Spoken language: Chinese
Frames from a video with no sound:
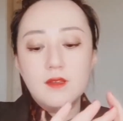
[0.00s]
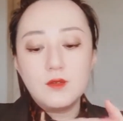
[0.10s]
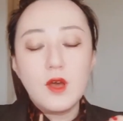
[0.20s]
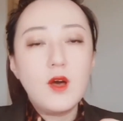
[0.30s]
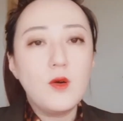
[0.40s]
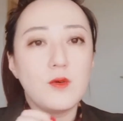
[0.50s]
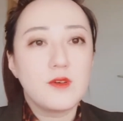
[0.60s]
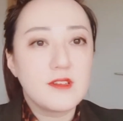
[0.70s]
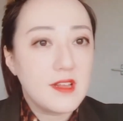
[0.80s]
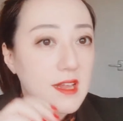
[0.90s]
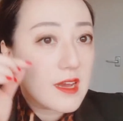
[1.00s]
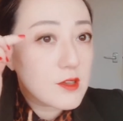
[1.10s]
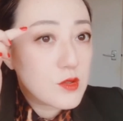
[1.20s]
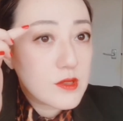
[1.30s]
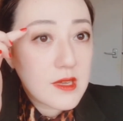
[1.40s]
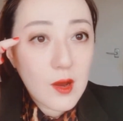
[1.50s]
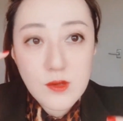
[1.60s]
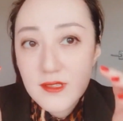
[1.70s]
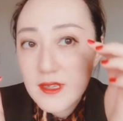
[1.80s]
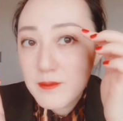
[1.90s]
最后跟大家说一下，我
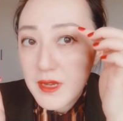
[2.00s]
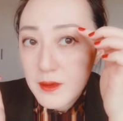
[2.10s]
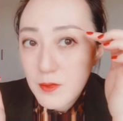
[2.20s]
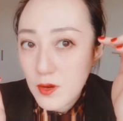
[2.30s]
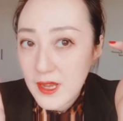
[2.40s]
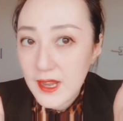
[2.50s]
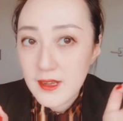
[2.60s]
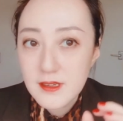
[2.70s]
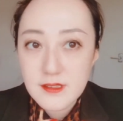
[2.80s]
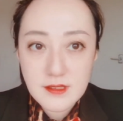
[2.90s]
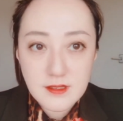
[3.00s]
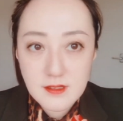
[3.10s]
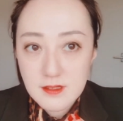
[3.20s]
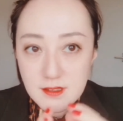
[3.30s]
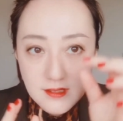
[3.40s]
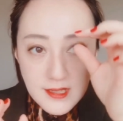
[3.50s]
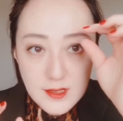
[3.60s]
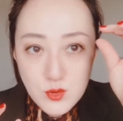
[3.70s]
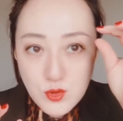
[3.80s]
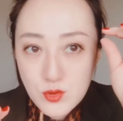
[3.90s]
今天眉毛改了个型，
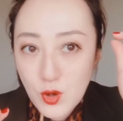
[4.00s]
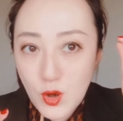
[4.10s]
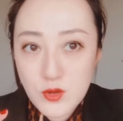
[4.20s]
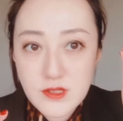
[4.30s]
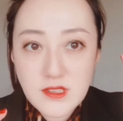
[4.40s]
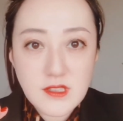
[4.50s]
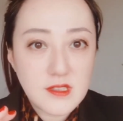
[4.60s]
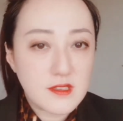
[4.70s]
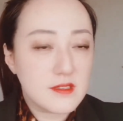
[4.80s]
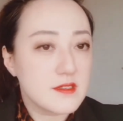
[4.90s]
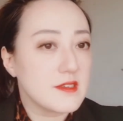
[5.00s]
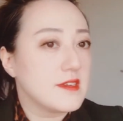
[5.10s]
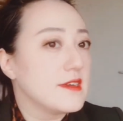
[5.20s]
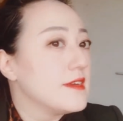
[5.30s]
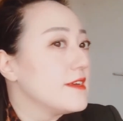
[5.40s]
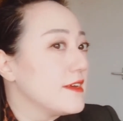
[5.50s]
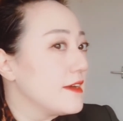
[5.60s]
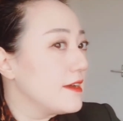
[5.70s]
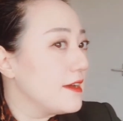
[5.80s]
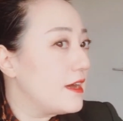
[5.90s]
前粗后细，
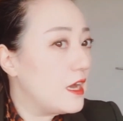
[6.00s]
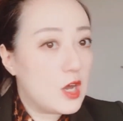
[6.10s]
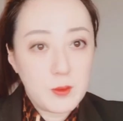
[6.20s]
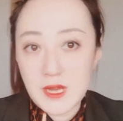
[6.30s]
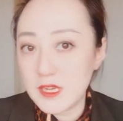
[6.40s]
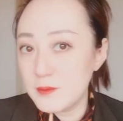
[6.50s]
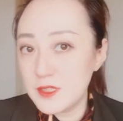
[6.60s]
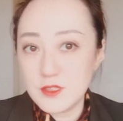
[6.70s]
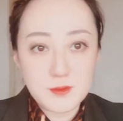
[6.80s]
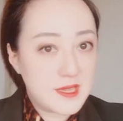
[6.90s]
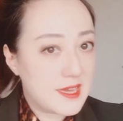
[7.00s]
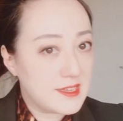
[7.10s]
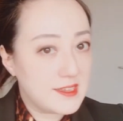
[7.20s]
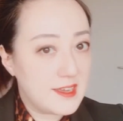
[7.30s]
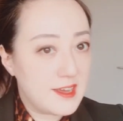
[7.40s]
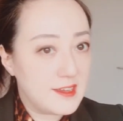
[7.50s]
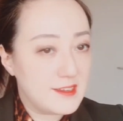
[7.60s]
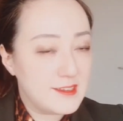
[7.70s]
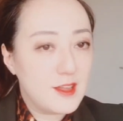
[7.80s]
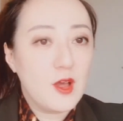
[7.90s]
还好吧？跟平时不太一样。
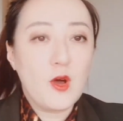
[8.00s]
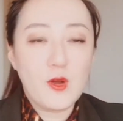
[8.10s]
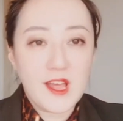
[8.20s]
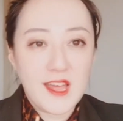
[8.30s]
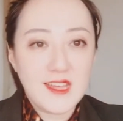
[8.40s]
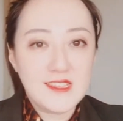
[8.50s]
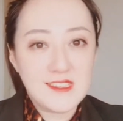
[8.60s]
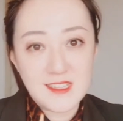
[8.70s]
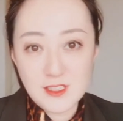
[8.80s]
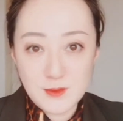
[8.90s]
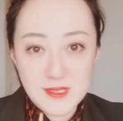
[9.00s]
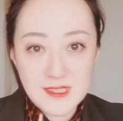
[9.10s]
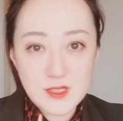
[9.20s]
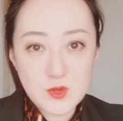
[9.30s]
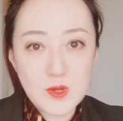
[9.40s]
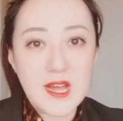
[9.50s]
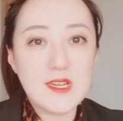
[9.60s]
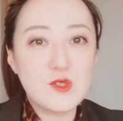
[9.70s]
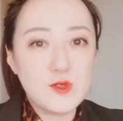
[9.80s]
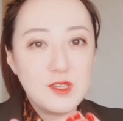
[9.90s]
OK，今天视频结束啦，
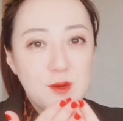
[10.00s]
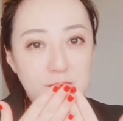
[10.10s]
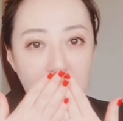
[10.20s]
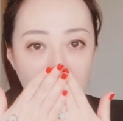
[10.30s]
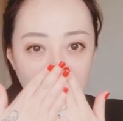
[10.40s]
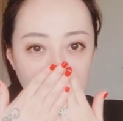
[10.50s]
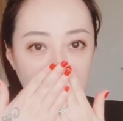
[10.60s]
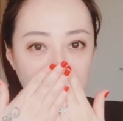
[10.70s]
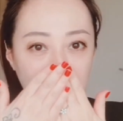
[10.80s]
祝你有美好一天，